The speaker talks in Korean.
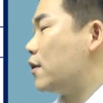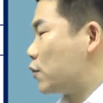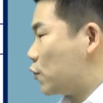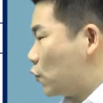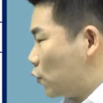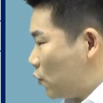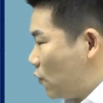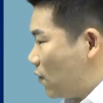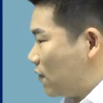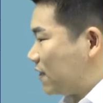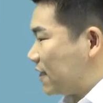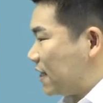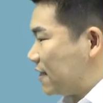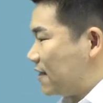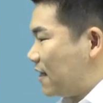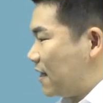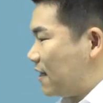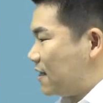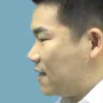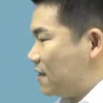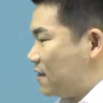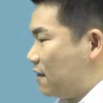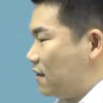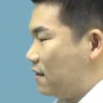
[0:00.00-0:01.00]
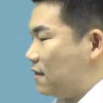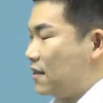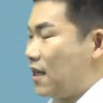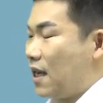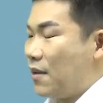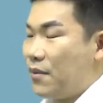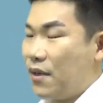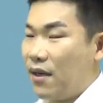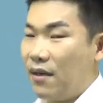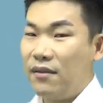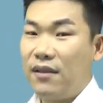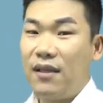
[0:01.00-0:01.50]
조정 대상
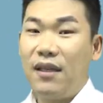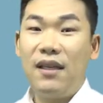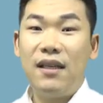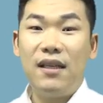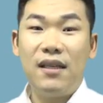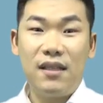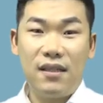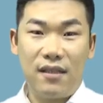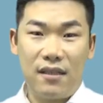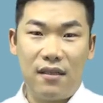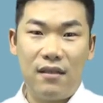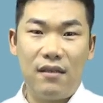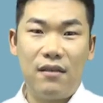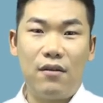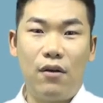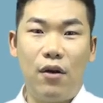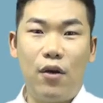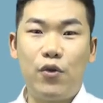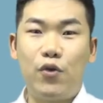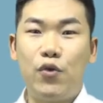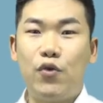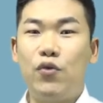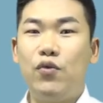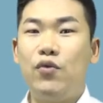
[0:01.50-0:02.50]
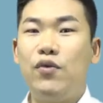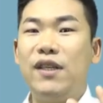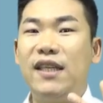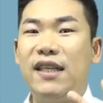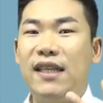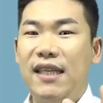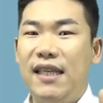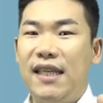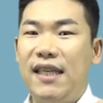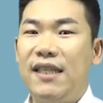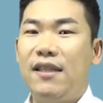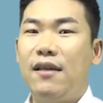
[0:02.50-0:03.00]
지역이라면 실거주
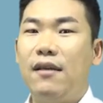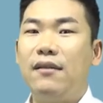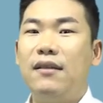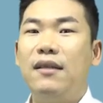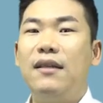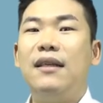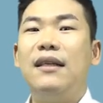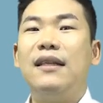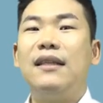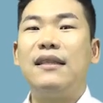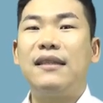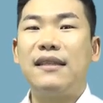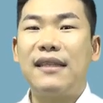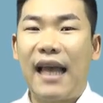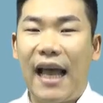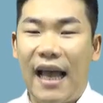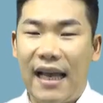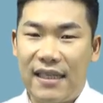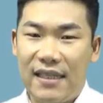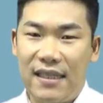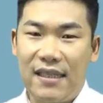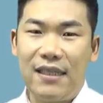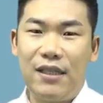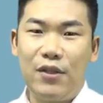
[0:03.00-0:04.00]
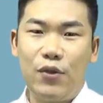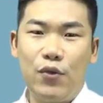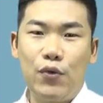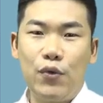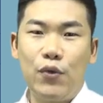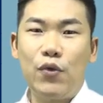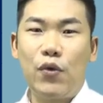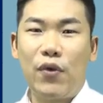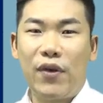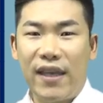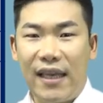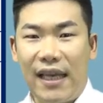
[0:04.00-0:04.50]
2년을 다시
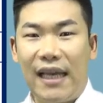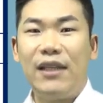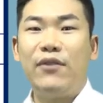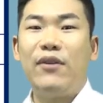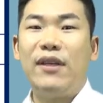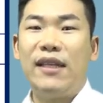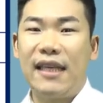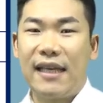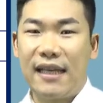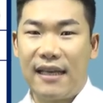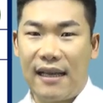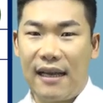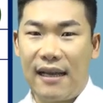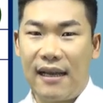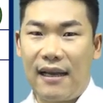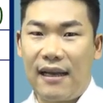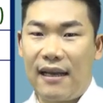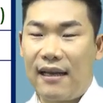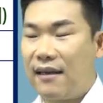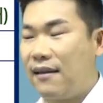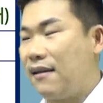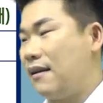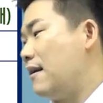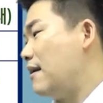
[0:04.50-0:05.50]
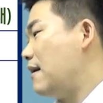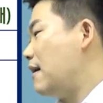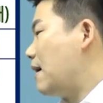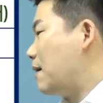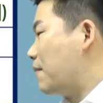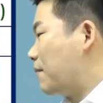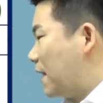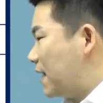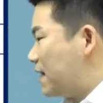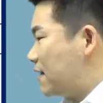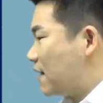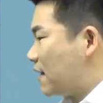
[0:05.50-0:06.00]
충족해야 되니까
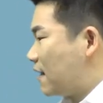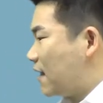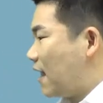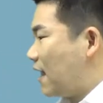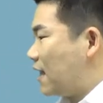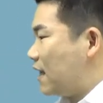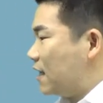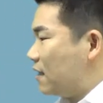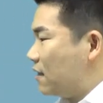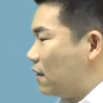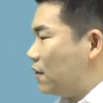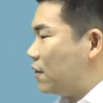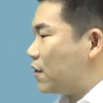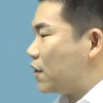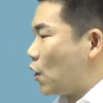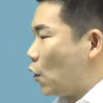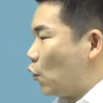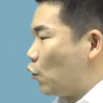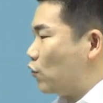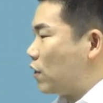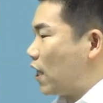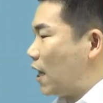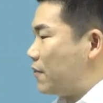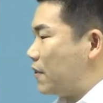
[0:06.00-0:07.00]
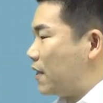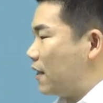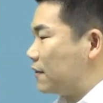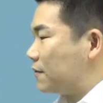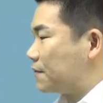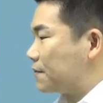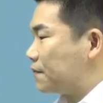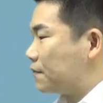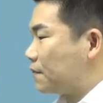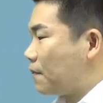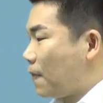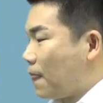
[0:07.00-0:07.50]
만약에 이런 경우라면
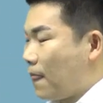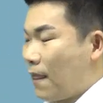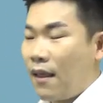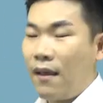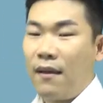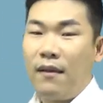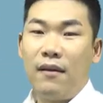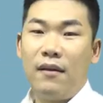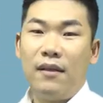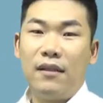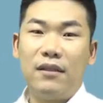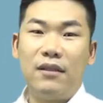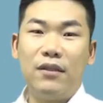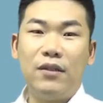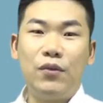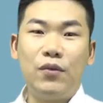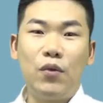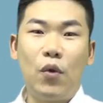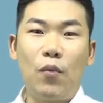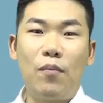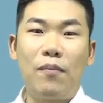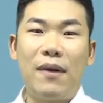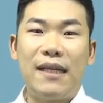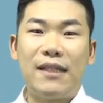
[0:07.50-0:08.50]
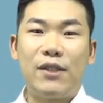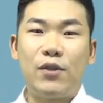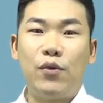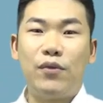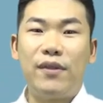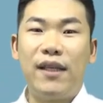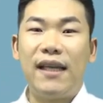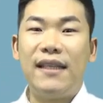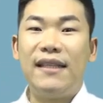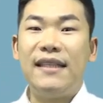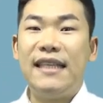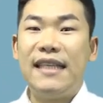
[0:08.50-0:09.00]
등록
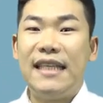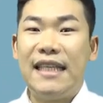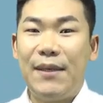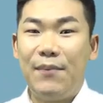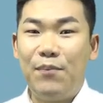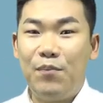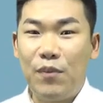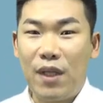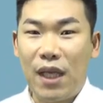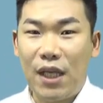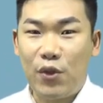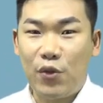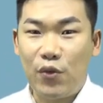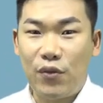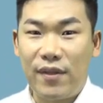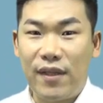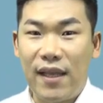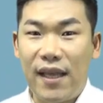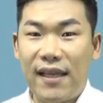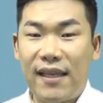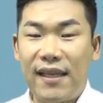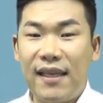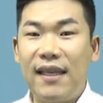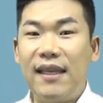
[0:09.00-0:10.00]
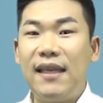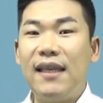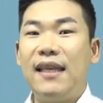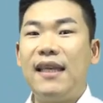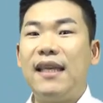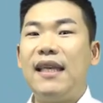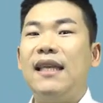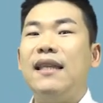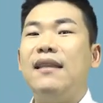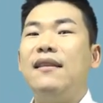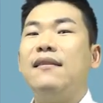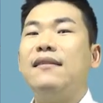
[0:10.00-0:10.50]
말소된 임대주택이
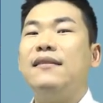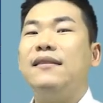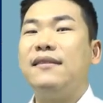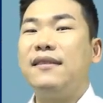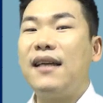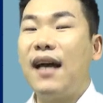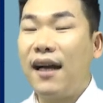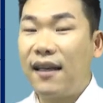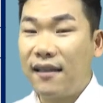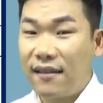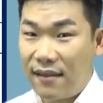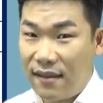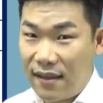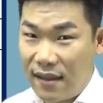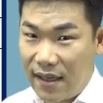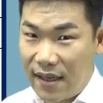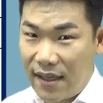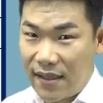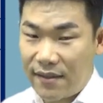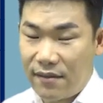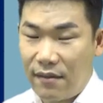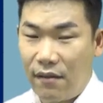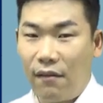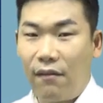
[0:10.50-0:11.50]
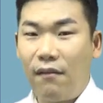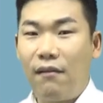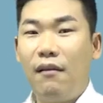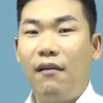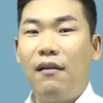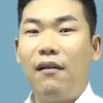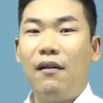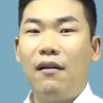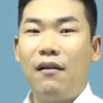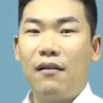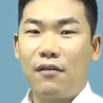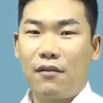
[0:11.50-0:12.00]
있는 상태에서
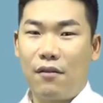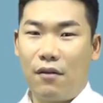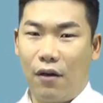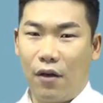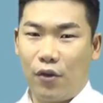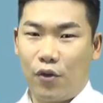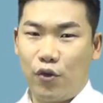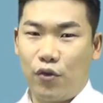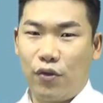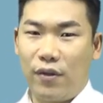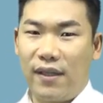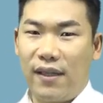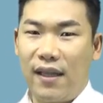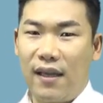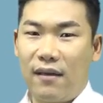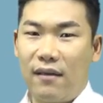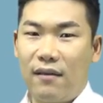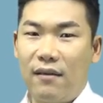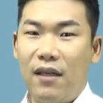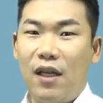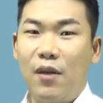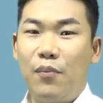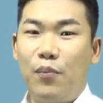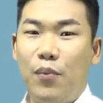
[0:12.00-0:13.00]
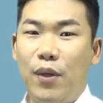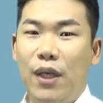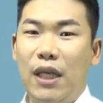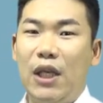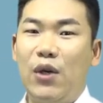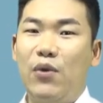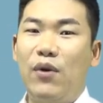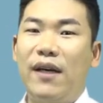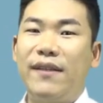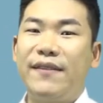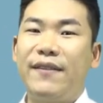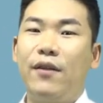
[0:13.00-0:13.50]
거주주택을
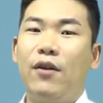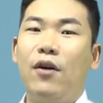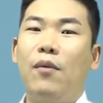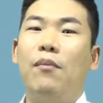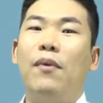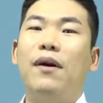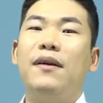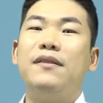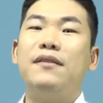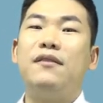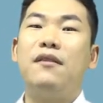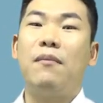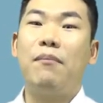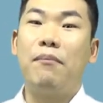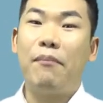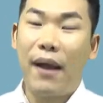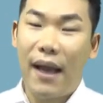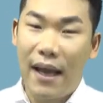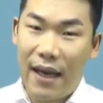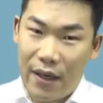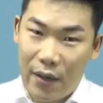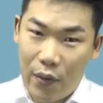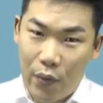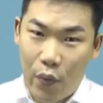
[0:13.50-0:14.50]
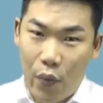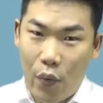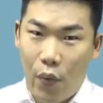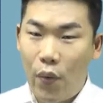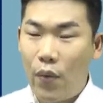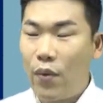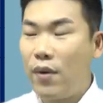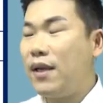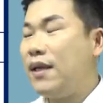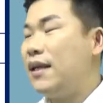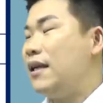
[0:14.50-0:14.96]
비과세로 먼저 팔고